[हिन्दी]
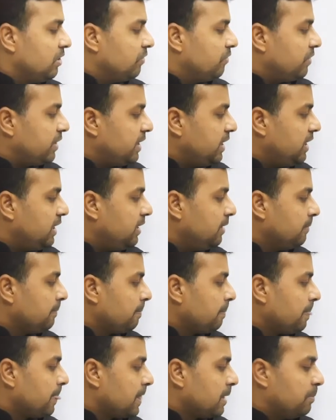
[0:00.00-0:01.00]
वहीं
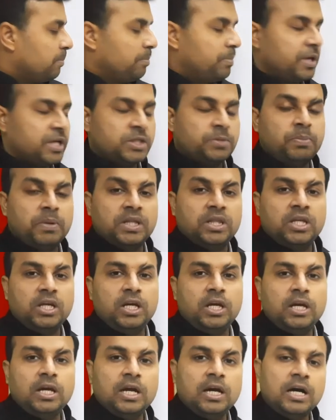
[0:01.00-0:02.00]

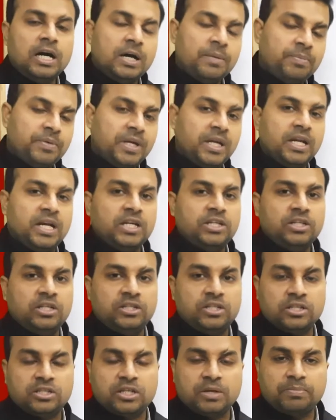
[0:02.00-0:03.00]
बृहस्पति आपकी राशि
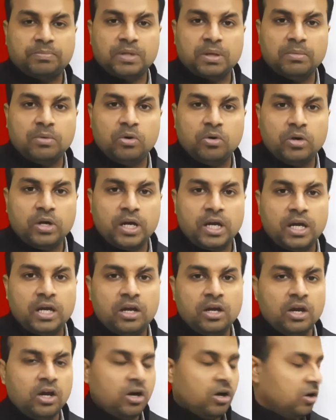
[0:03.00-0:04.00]
से सप्तम होंगे
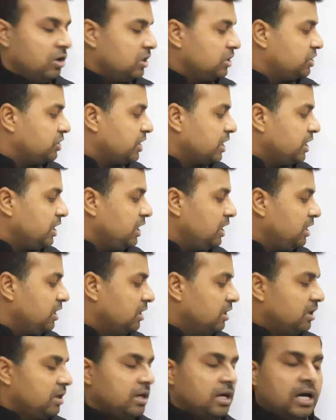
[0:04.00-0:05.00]
और
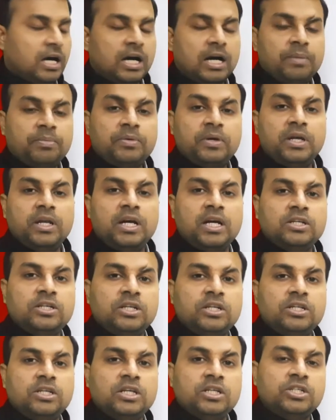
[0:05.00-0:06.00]
शनि आपकी
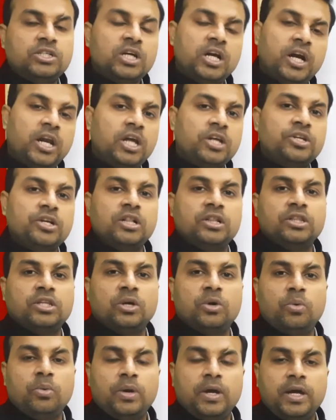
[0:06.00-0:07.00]
राशि से छठे चलते
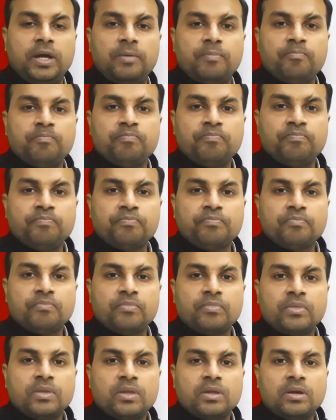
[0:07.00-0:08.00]
हुए
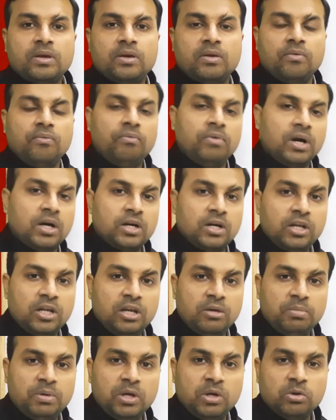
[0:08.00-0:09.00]

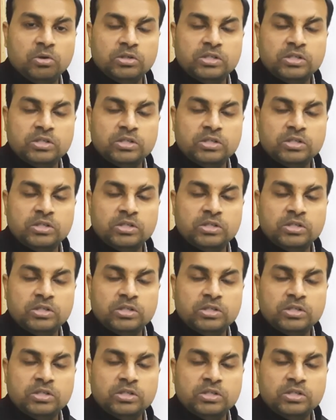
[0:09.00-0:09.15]
वक्री भी हो